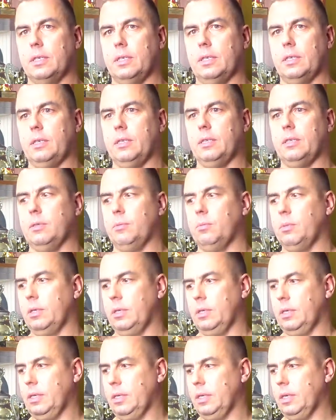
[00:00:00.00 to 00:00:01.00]
Хотелось бы
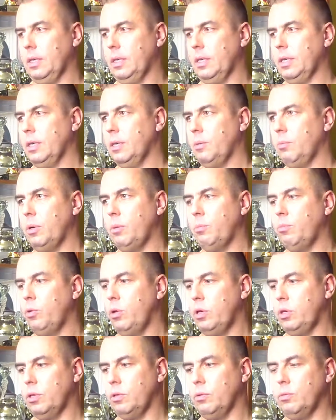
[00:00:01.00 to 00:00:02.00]

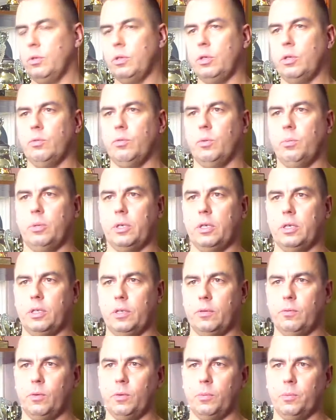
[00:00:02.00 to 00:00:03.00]
побольше. Ну, ничего,
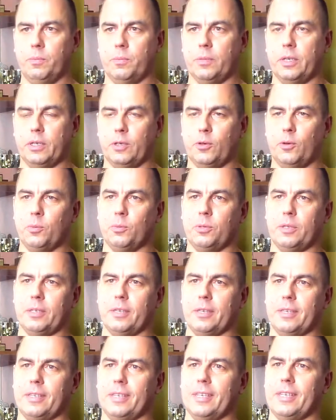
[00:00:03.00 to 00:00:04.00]
переживем,
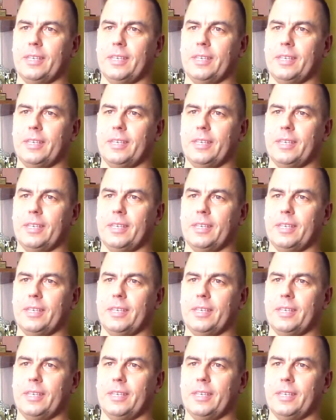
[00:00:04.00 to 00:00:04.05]
дождемся